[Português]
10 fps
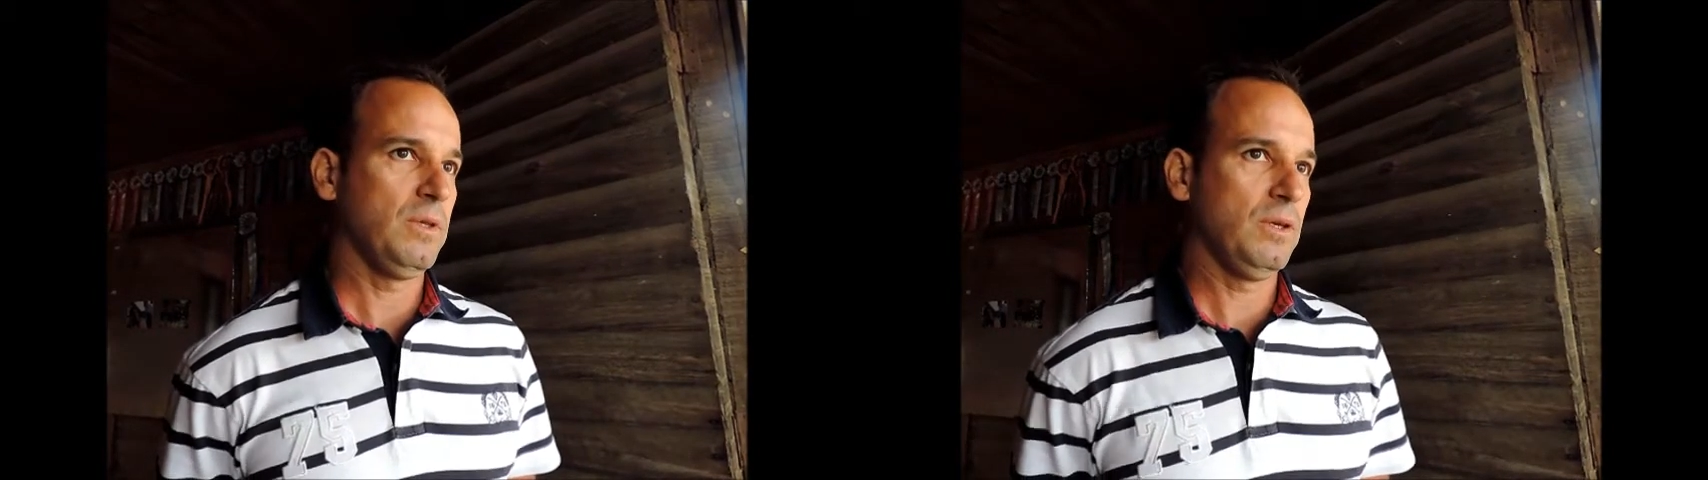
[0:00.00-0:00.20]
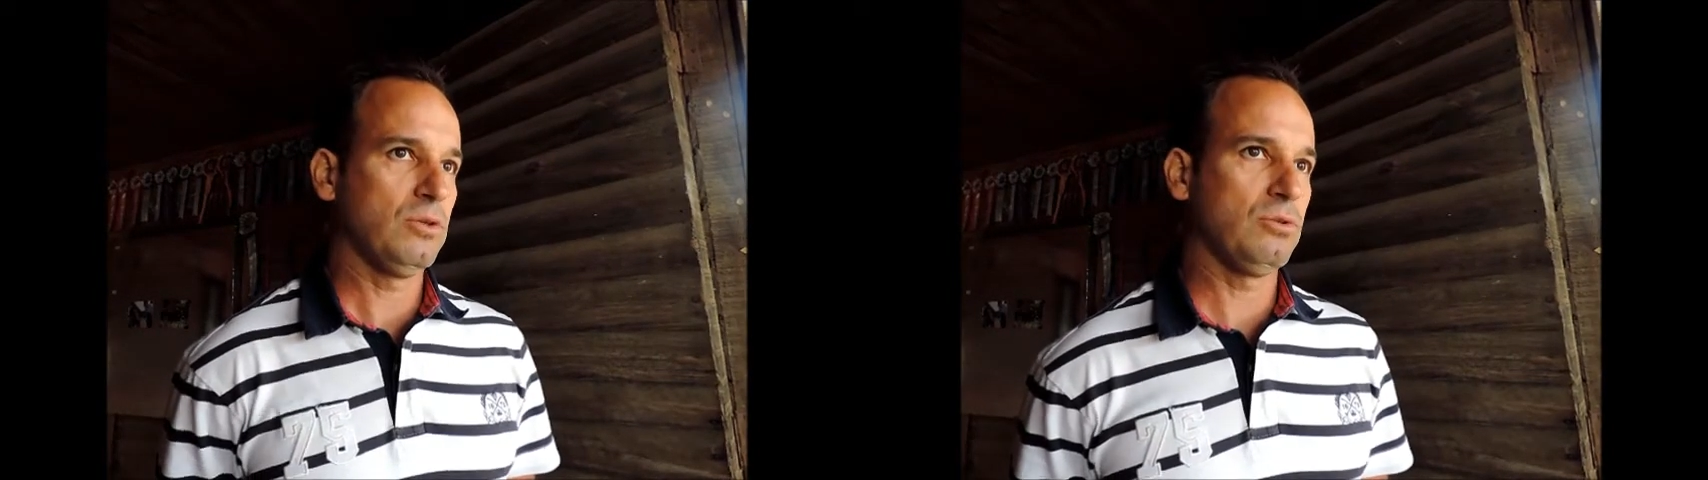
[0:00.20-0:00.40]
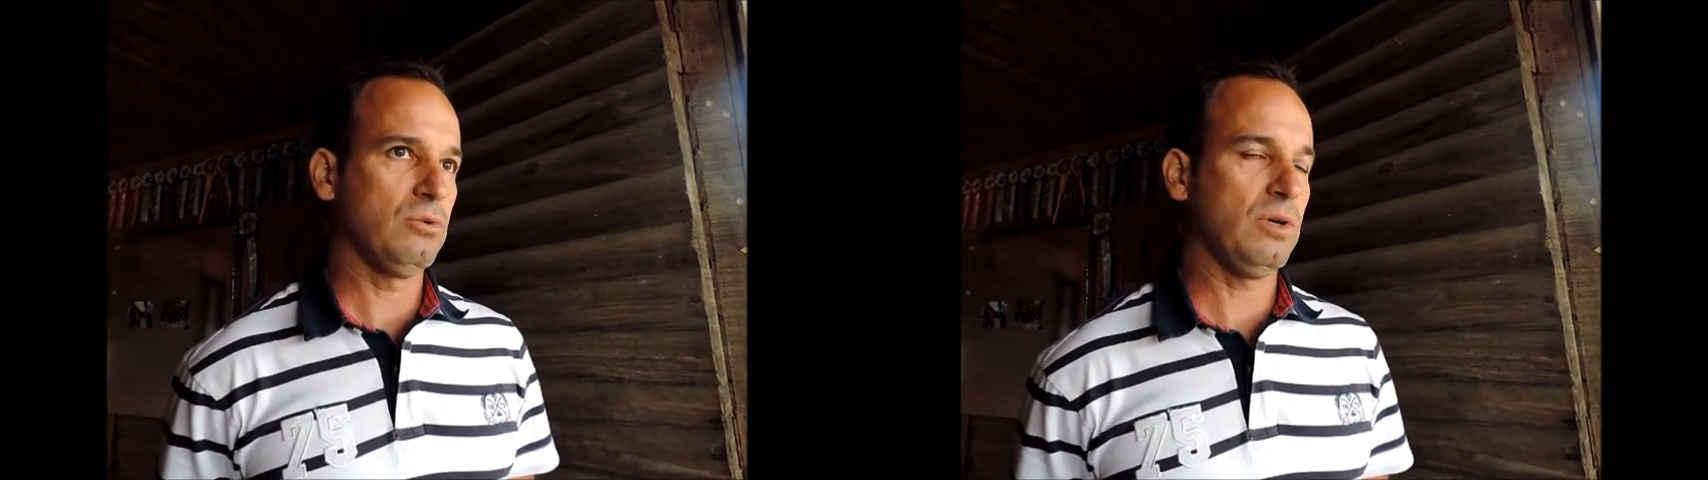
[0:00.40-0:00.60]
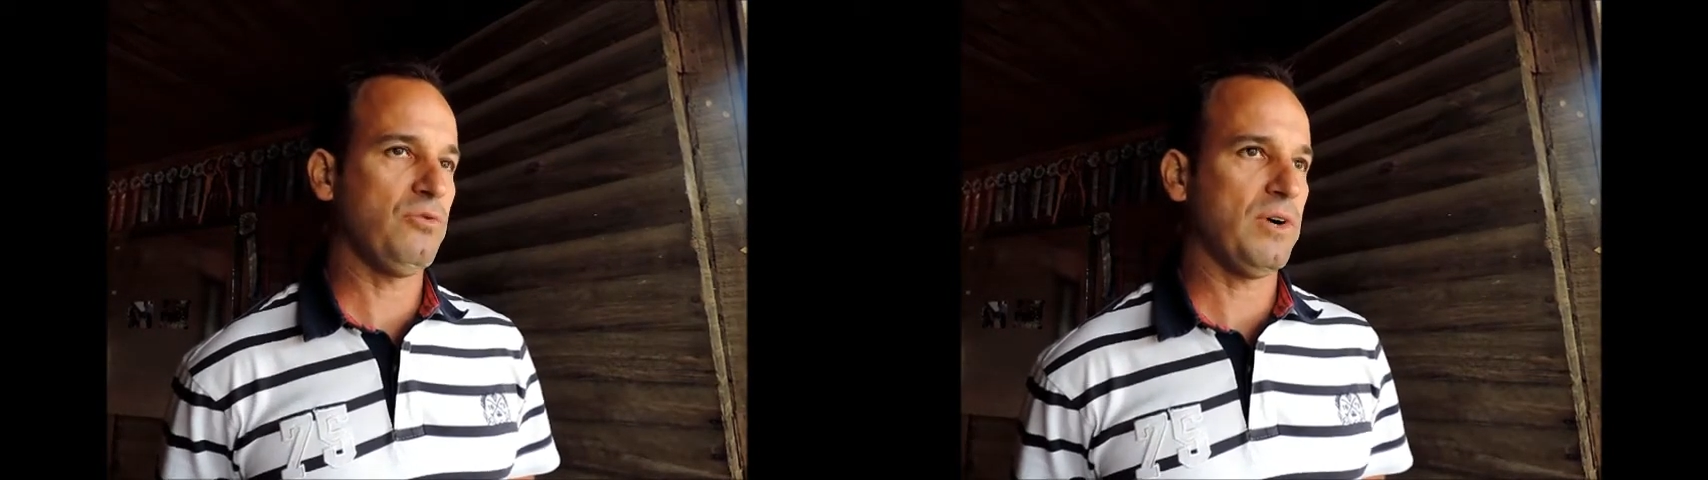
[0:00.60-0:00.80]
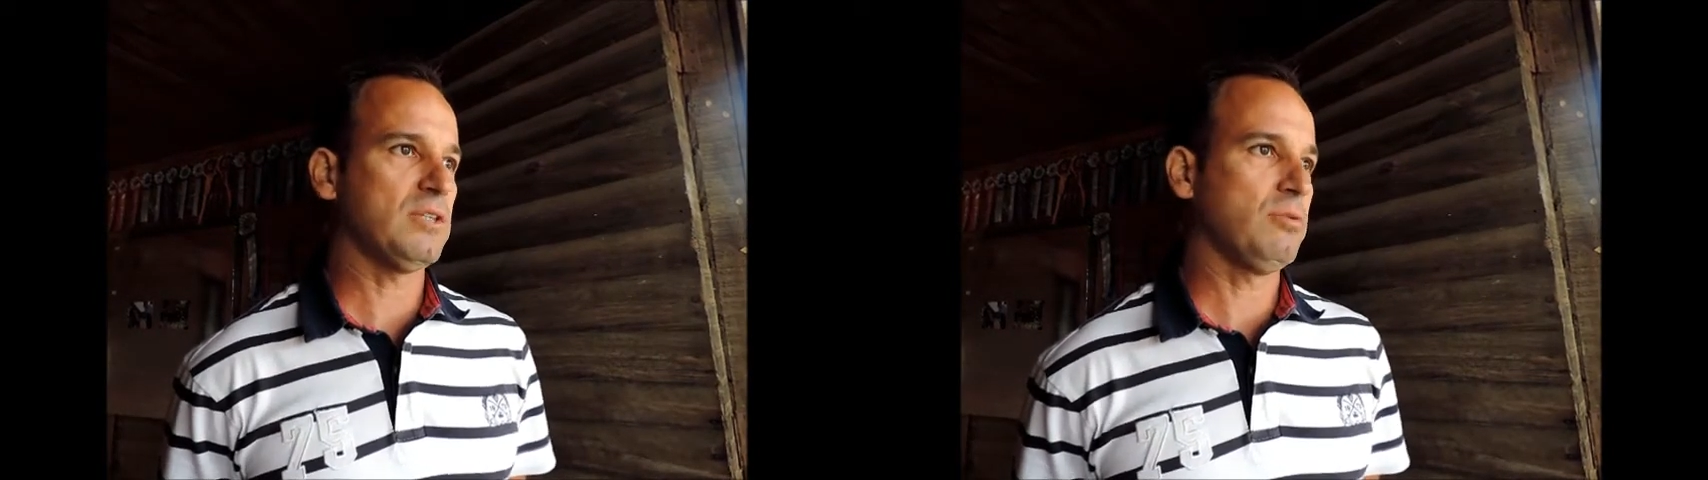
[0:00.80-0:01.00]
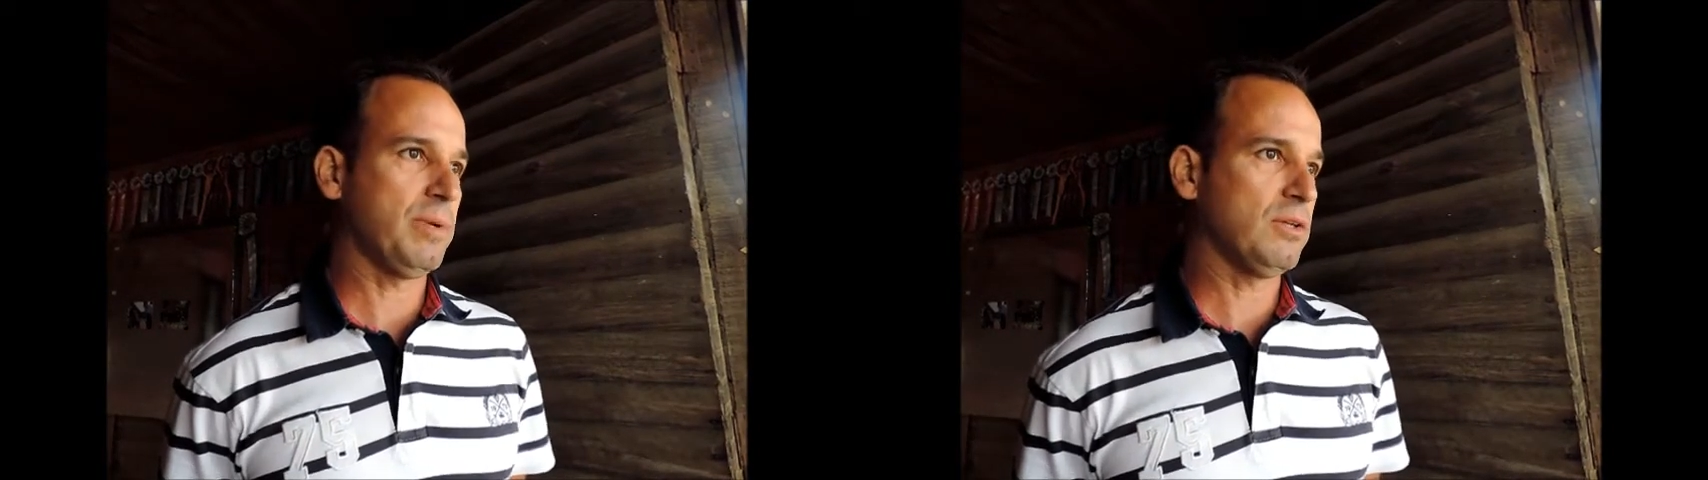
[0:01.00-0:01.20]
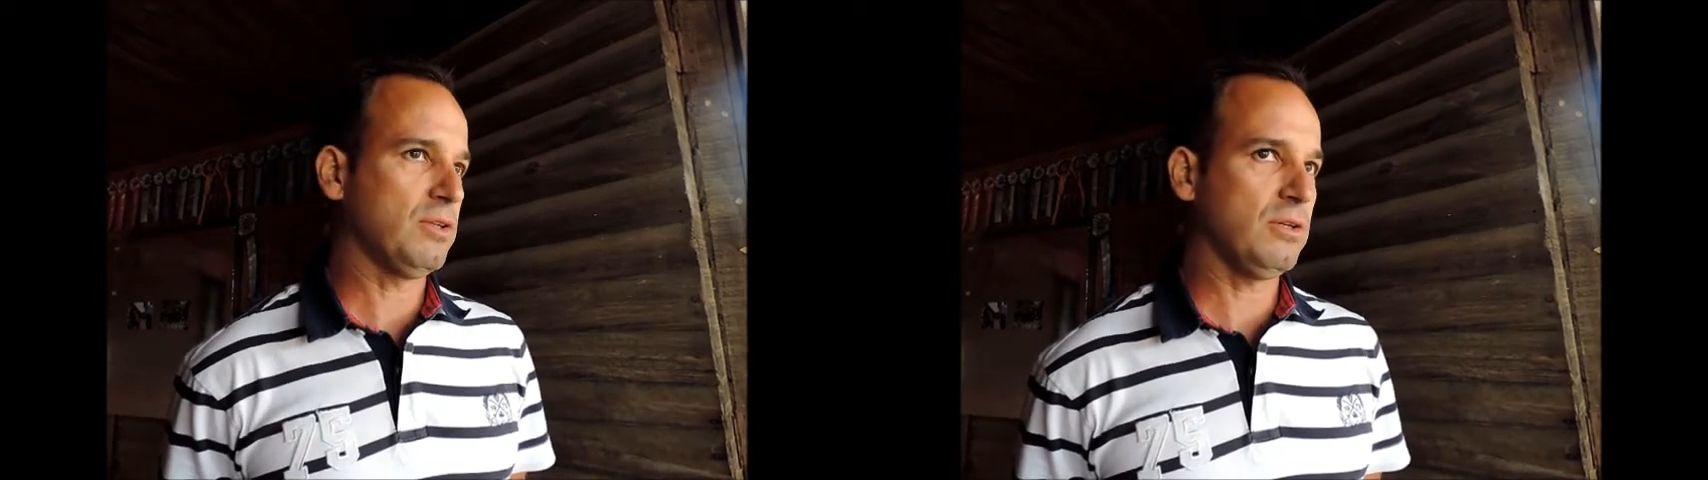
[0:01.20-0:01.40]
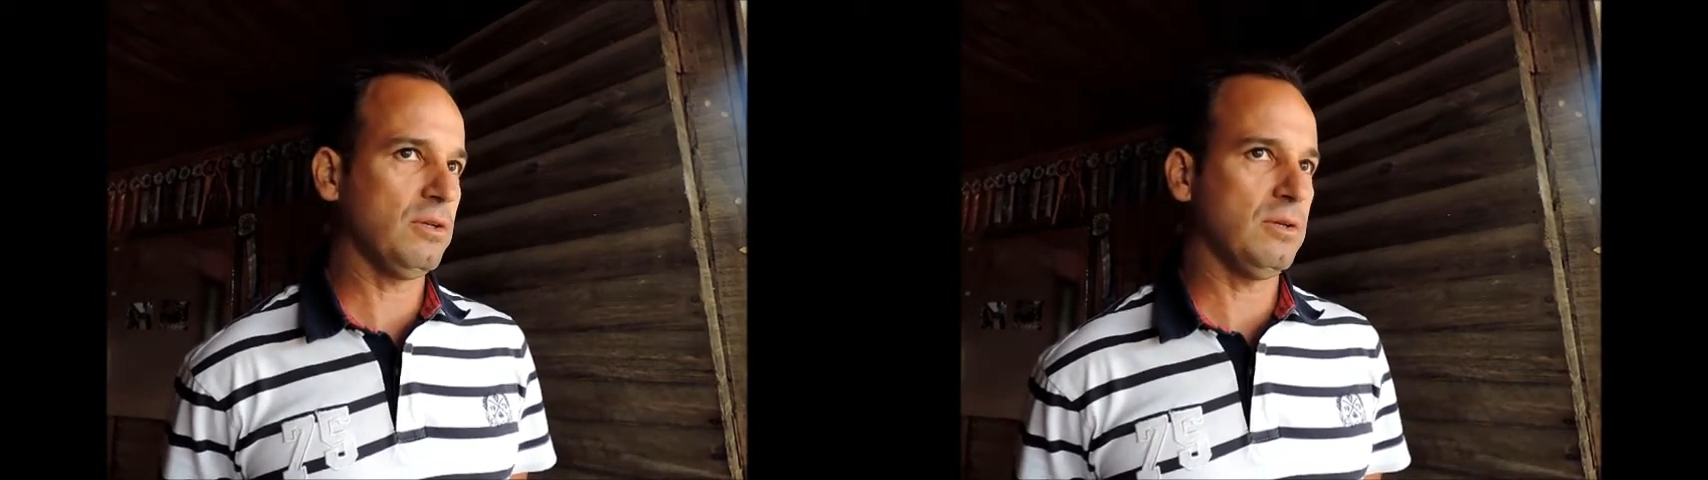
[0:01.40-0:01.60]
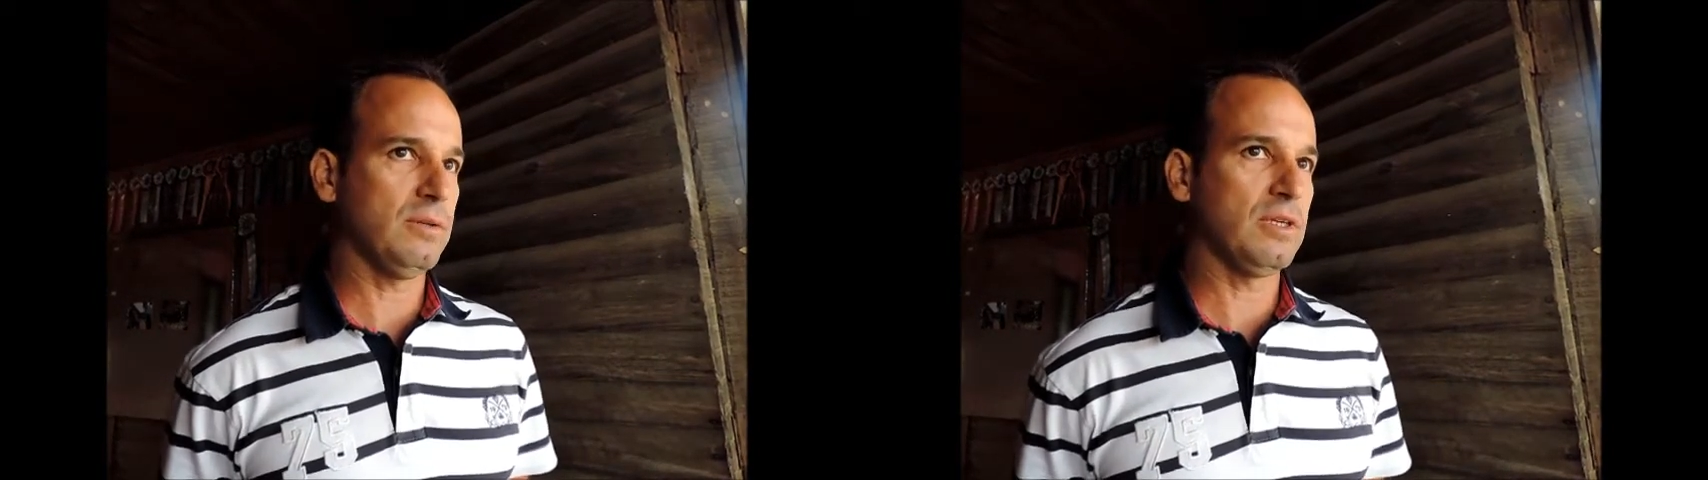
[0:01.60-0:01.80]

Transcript: E isso é fácil para a gente